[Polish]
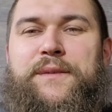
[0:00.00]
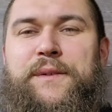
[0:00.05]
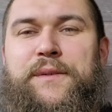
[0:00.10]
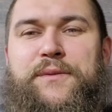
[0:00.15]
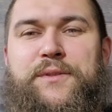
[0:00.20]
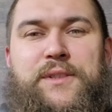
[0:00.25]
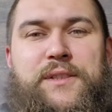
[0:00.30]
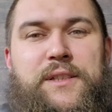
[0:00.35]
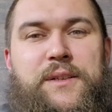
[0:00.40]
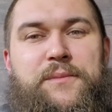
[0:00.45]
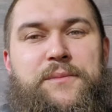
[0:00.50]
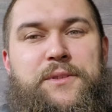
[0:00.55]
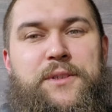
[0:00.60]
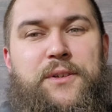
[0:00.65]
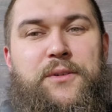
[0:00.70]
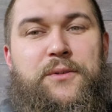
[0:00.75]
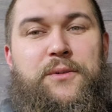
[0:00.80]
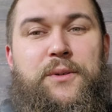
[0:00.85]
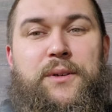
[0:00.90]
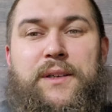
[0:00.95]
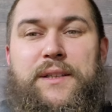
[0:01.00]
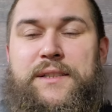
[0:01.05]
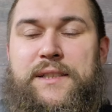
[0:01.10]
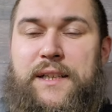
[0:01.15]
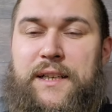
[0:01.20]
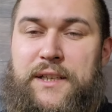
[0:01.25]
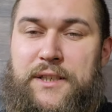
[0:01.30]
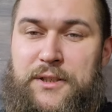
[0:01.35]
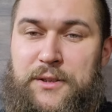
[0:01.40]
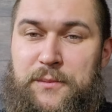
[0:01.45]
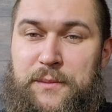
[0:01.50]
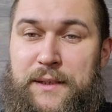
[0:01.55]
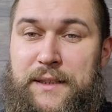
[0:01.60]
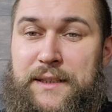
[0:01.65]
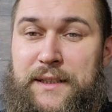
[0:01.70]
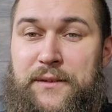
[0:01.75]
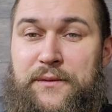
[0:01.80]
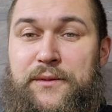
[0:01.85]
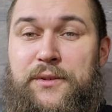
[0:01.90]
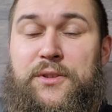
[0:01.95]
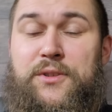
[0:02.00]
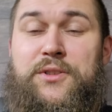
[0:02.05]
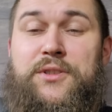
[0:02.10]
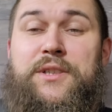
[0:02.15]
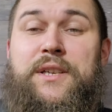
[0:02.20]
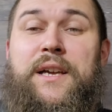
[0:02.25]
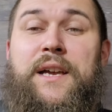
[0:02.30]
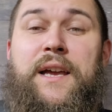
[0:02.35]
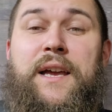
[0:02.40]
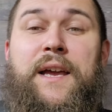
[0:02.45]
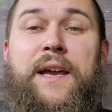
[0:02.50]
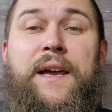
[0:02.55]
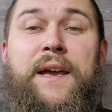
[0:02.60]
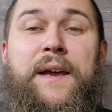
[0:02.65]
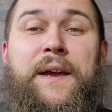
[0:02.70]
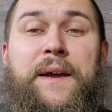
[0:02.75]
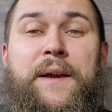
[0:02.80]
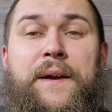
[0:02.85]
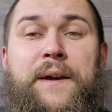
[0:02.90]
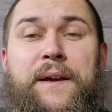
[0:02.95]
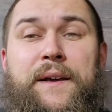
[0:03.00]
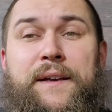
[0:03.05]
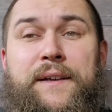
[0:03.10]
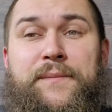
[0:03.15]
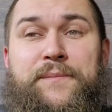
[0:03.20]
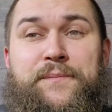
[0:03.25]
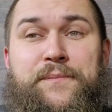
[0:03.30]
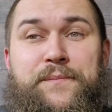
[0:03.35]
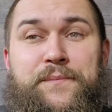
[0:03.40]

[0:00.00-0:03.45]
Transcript: Wam wszystkim dziękuję, za każdą aktywność. E,